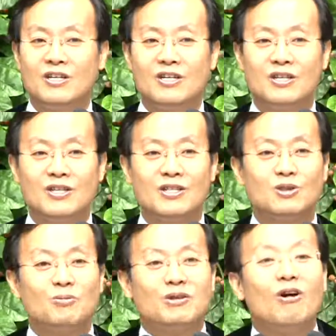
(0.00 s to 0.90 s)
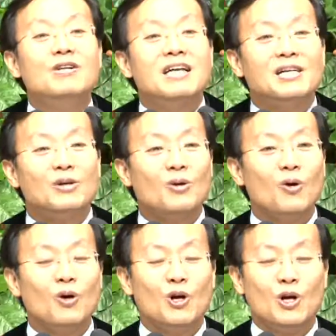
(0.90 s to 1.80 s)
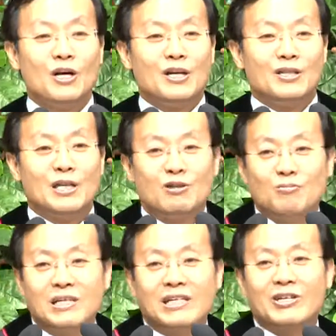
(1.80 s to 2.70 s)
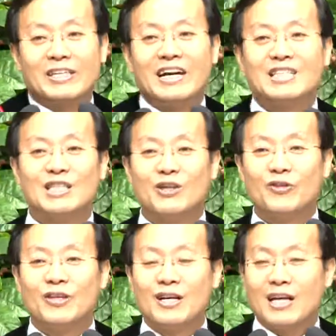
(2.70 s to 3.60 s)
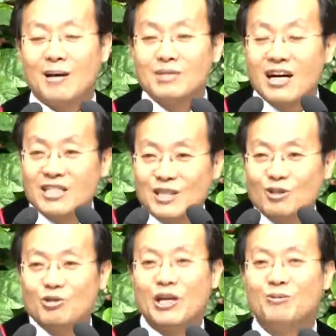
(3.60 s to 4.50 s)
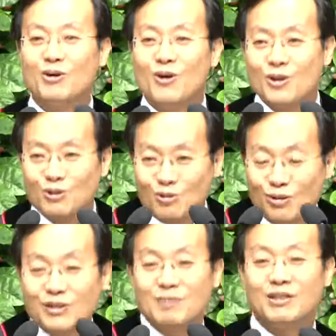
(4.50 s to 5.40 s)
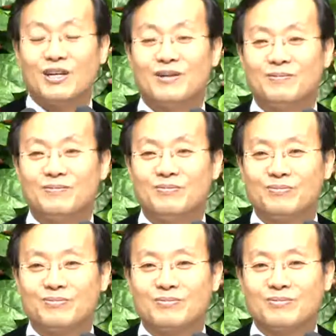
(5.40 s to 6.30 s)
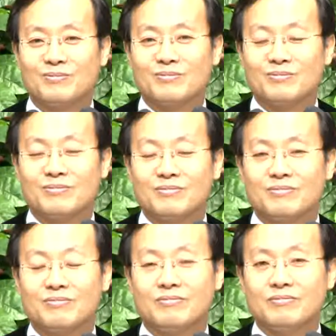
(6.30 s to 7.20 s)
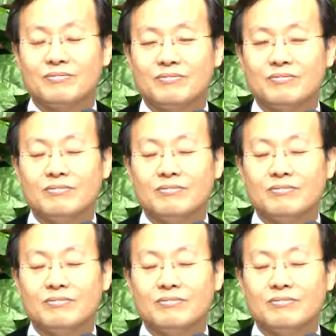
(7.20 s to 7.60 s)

그거 믿고세그래좀 덜 생겨도 예수 믿게 하신 것 감사하시길 주의 이름으로 축원드립니다.